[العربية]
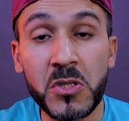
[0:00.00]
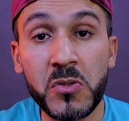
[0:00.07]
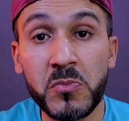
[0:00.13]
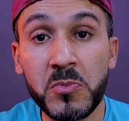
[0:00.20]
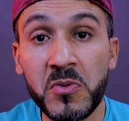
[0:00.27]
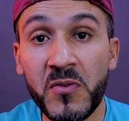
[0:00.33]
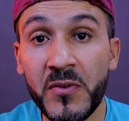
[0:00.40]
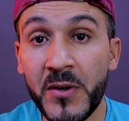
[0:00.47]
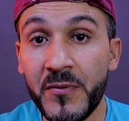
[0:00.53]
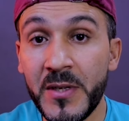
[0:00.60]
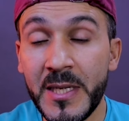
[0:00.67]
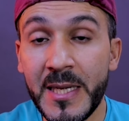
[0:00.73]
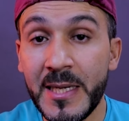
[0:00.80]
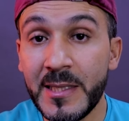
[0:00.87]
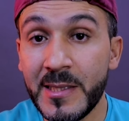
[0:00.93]
تكون متوفره في
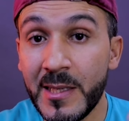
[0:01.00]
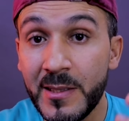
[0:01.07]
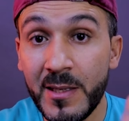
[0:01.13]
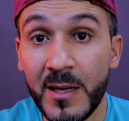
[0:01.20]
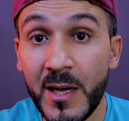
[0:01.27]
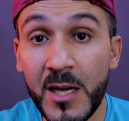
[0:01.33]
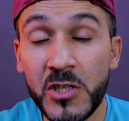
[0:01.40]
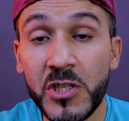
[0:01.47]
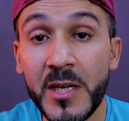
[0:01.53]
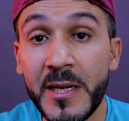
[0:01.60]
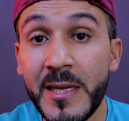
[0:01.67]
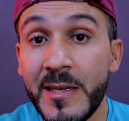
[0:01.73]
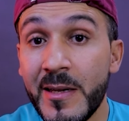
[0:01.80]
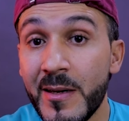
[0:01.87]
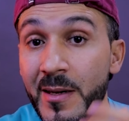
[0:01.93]
نهايه هذا الشهر
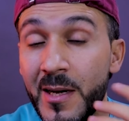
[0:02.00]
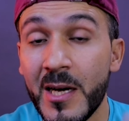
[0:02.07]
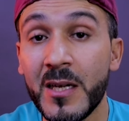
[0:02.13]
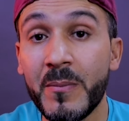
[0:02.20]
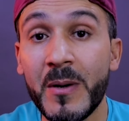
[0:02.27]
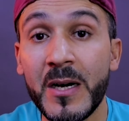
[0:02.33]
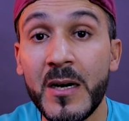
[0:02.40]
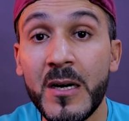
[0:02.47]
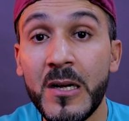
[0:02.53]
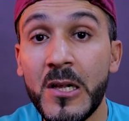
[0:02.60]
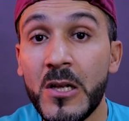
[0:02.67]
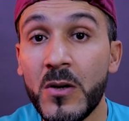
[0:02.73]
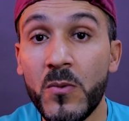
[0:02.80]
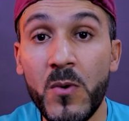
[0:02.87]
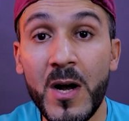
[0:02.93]
هي أربعة
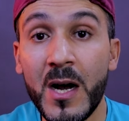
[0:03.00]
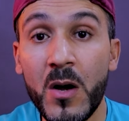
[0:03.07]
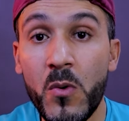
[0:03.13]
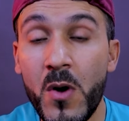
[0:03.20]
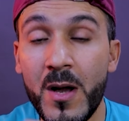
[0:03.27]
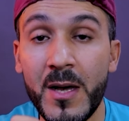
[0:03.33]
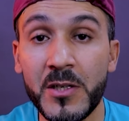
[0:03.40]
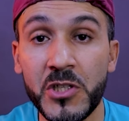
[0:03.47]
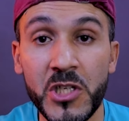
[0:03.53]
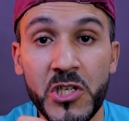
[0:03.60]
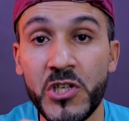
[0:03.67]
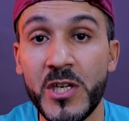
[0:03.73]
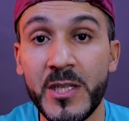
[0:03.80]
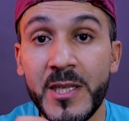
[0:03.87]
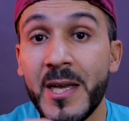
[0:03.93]
واقوى كارت
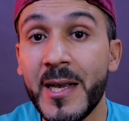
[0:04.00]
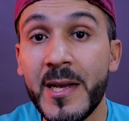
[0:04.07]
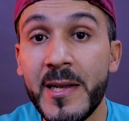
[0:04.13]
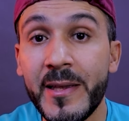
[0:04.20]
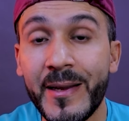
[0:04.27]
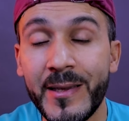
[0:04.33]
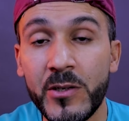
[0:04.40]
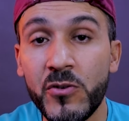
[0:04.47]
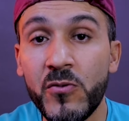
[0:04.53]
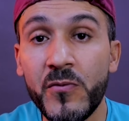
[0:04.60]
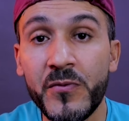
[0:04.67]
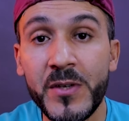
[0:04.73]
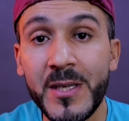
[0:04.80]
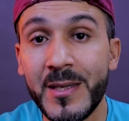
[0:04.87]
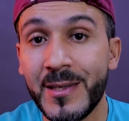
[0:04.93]
شاشه داخلي راح يكون
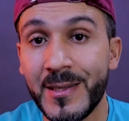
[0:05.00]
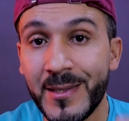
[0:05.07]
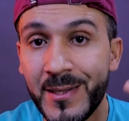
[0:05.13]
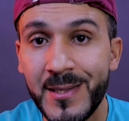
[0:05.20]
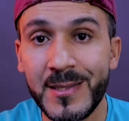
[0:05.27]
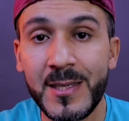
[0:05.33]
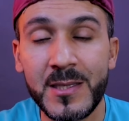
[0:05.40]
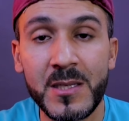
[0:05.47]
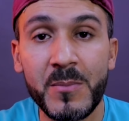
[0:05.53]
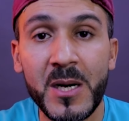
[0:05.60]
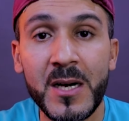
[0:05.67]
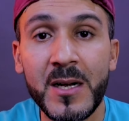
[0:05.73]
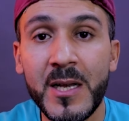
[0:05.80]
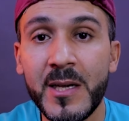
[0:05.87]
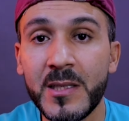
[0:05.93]
في رايزن
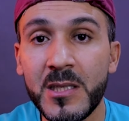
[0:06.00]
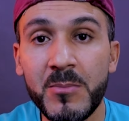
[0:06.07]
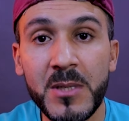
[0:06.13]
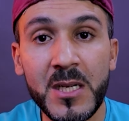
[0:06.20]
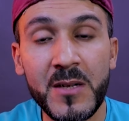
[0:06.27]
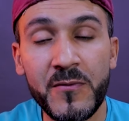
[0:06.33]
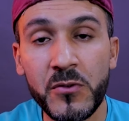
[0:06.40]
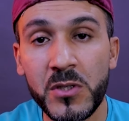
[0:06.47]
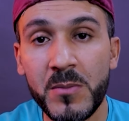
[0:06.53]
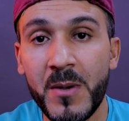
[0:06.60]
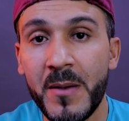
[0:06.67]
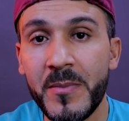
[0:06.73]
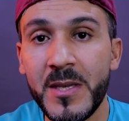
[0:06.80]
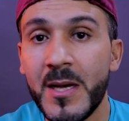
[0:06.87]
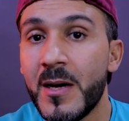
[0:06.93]
7
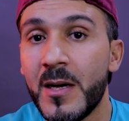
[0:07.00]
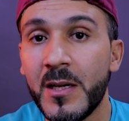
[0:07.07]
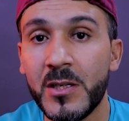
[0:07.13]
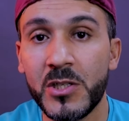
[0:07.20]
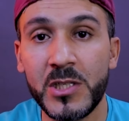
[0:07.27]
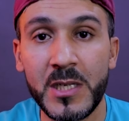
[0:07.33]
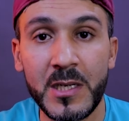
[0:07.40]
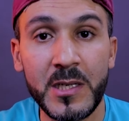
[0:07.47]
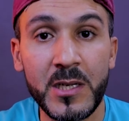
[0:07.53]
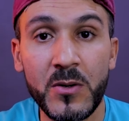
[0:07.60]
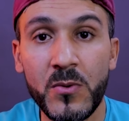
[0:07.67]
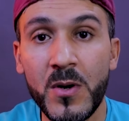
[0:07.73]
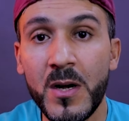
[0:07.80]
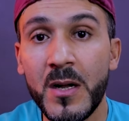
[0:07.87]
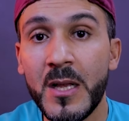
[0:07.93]
8700 جي اللي
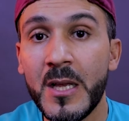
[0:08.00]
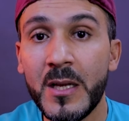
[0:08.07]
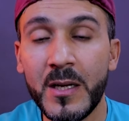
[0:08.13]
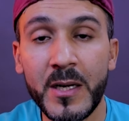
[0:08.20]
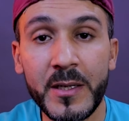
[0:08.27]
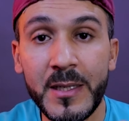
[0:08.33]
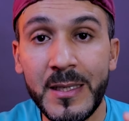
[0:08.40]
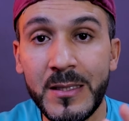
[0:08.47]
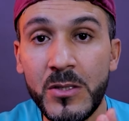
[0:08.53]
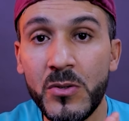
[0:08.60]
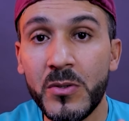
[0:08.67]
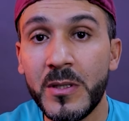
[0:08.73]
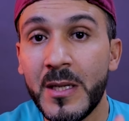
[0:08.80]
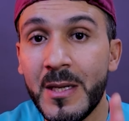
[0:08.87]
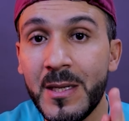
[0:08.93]
هو الراديون